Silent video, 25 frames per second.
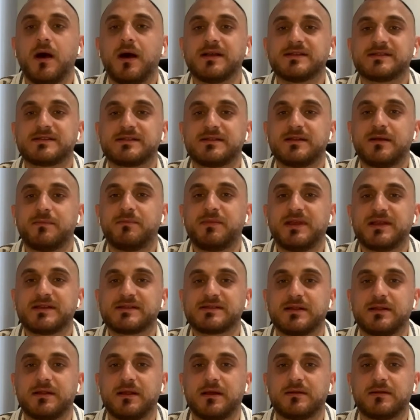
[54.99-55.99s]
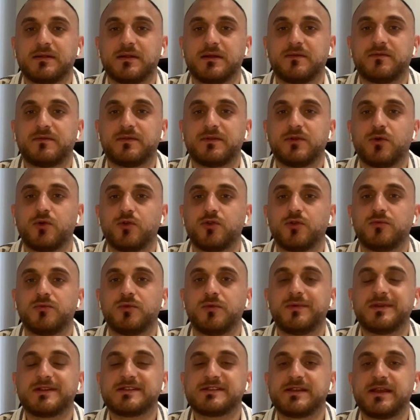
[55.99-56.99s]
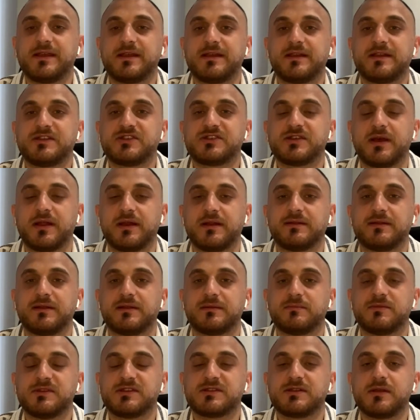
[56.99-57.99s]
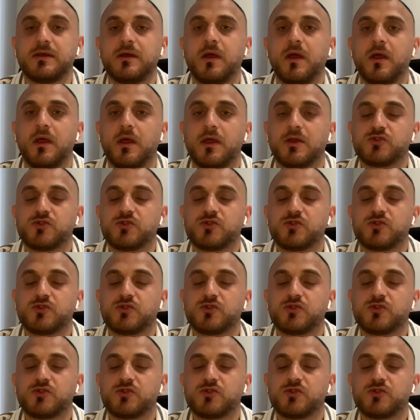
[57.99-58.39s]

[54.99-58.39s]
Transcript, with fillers: aslında piyasalar tarafında olumlu bir seyre işaret etmişti.